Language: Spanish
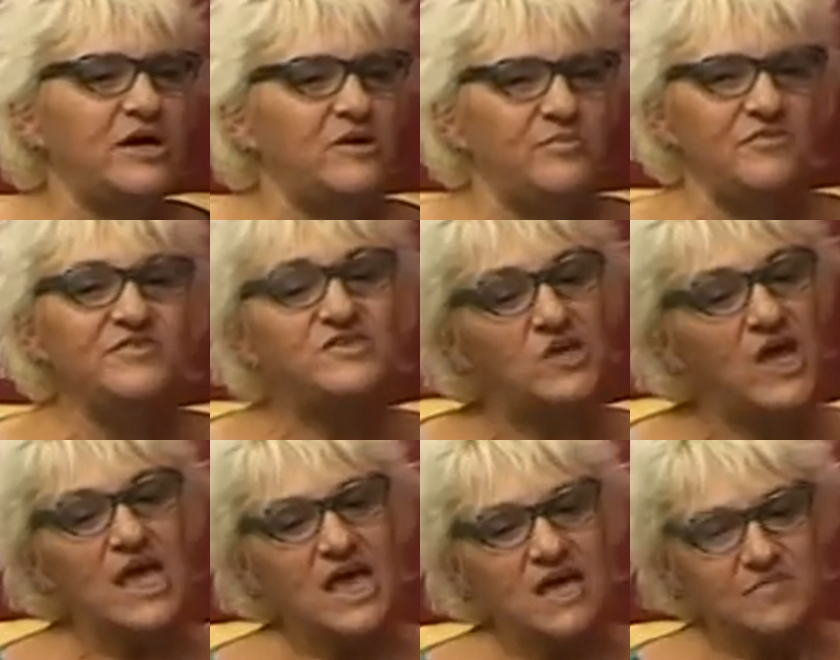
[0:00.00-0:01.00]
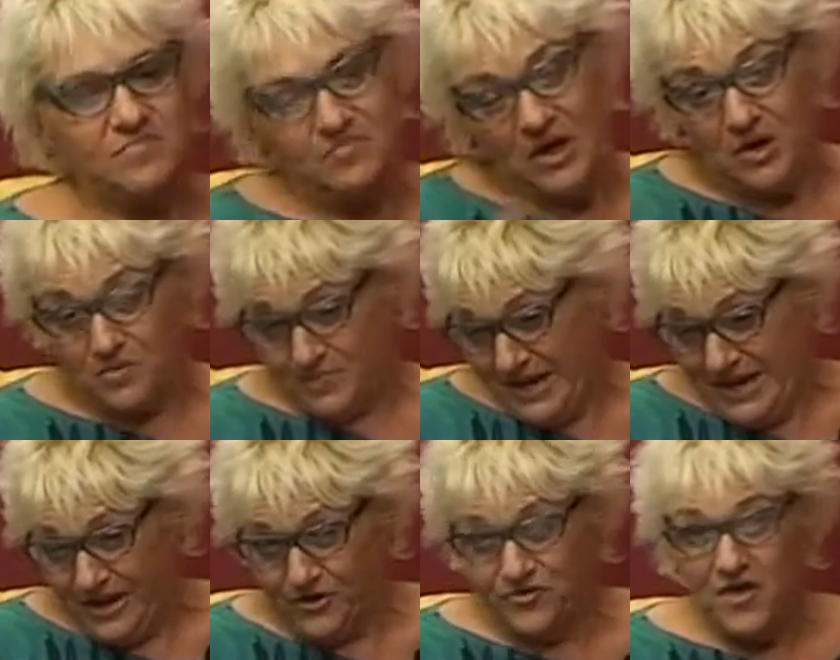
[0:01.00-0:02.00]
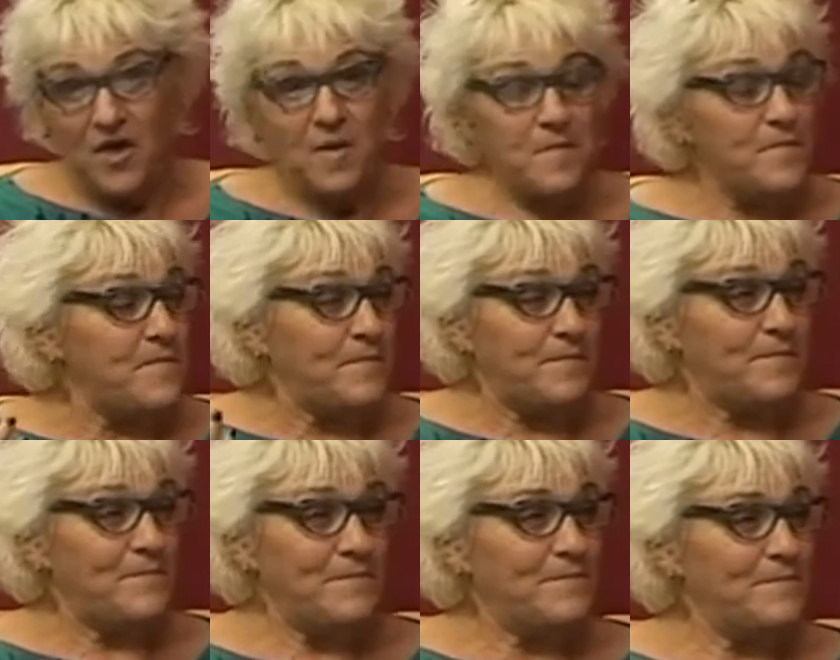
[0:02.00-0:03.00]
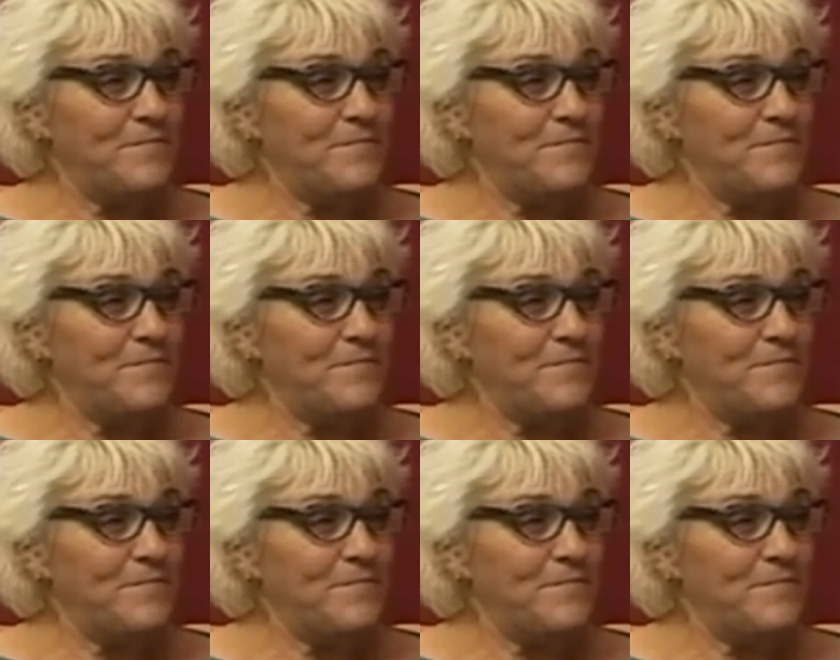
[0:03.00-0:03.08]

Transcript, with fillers: los profesores, mis compañeros. En general, no todos.